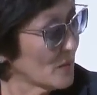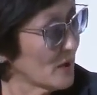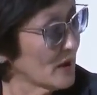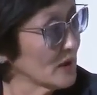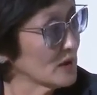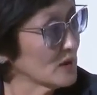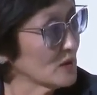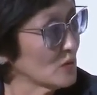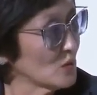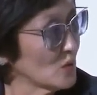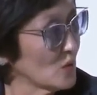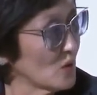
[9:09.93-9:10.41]

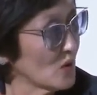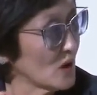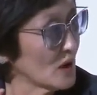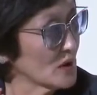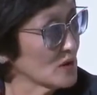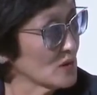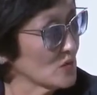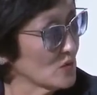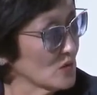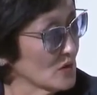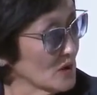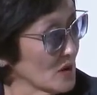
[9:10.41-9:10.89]
Поэтому
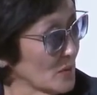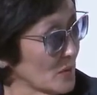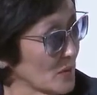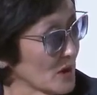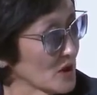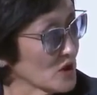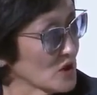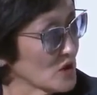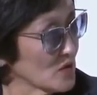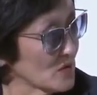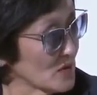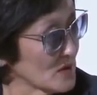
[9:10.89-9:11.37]
отсюда
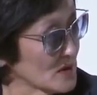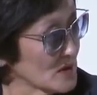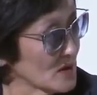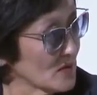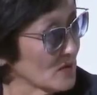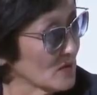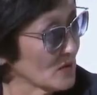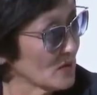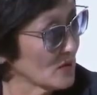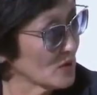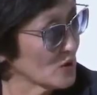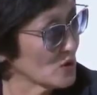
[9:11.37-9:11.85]

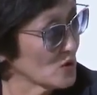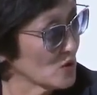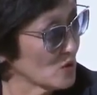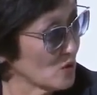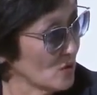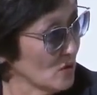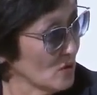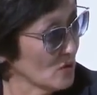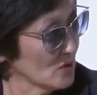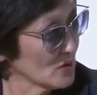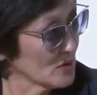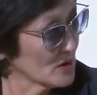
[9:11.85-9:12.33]
напрашивается вывод,
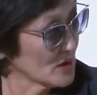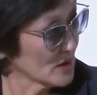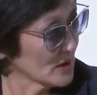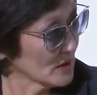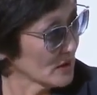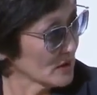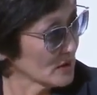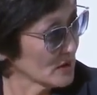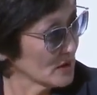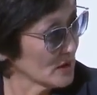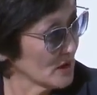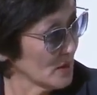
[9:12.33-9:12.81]
что
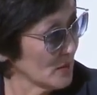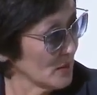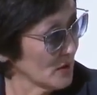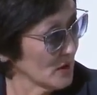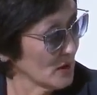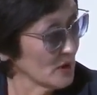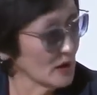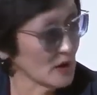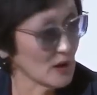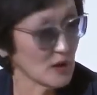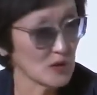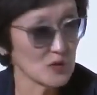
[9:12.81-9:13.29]
делать. Я
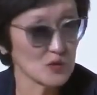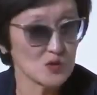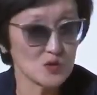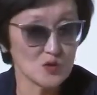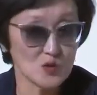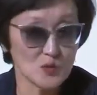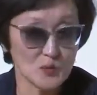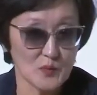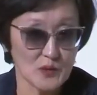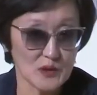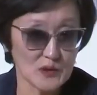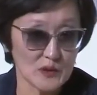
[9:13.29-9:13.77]
полагаю,
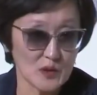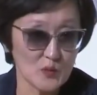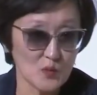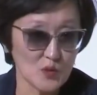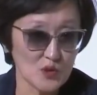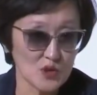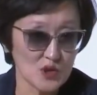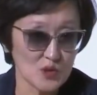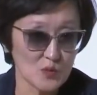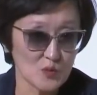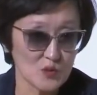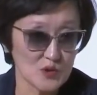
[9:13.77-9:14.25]
что
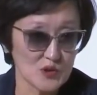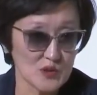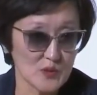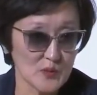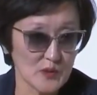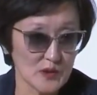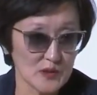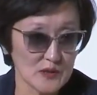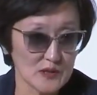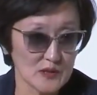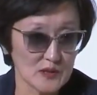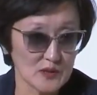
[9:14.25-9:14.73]
полномочия
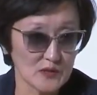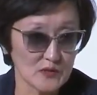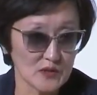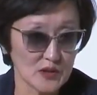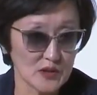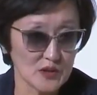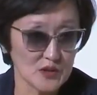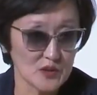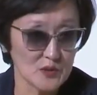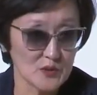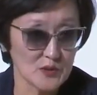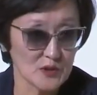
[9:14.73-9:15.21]

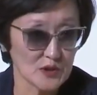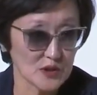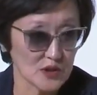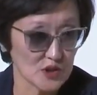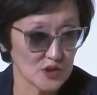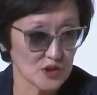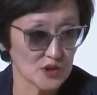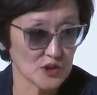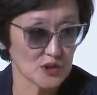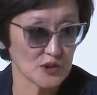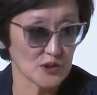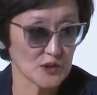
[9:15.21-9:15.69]
муниципалитетов должны быть
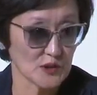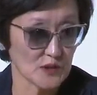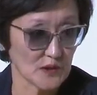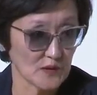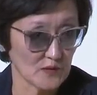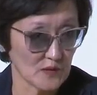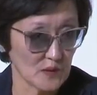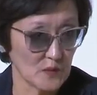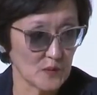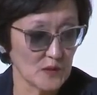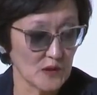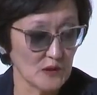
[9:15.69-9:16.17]
расширены,
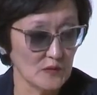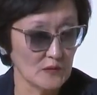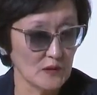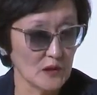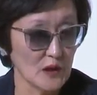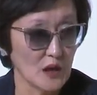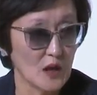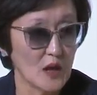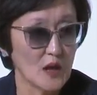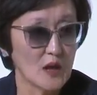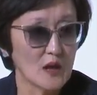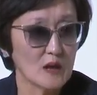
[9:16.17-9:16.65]
это
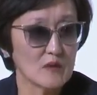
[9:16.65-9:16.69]
во-первых.